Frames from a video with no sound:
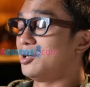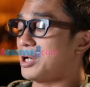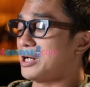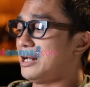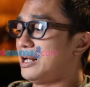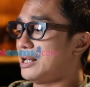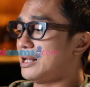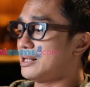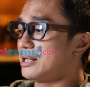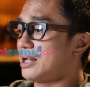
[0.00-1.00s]
Padahal
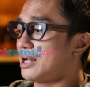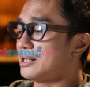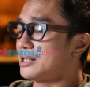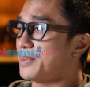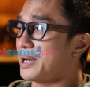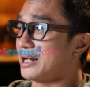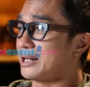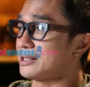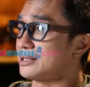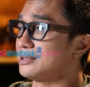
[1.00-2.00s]
anak-anak yang ada di
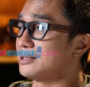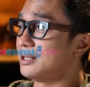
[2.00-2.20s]
bahari,